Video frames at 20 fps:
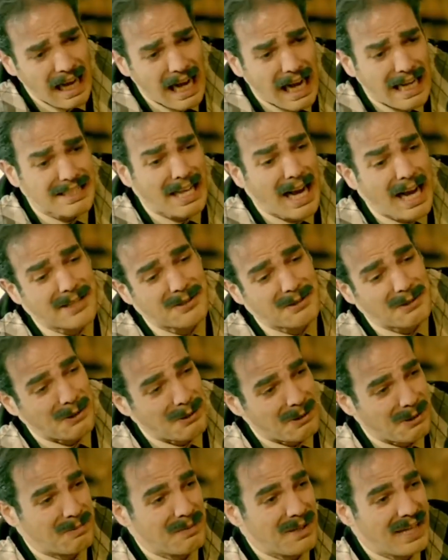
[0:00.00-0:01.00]
Hadi at
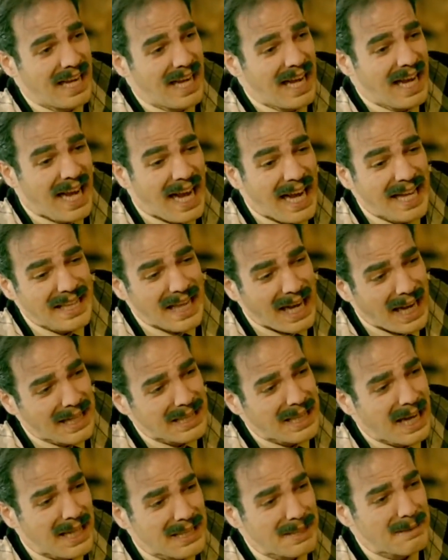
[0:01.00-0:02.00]
gelini. Hadi
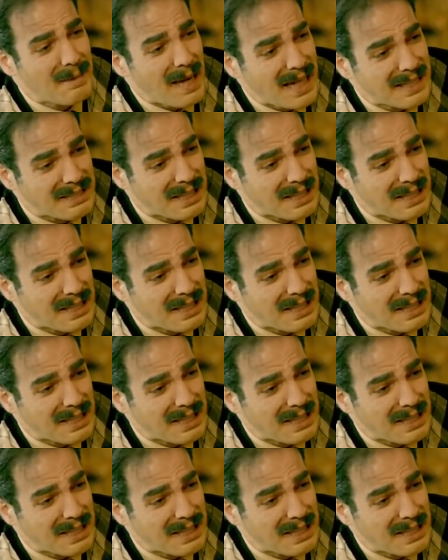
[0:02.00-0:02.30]
hadi hadi ben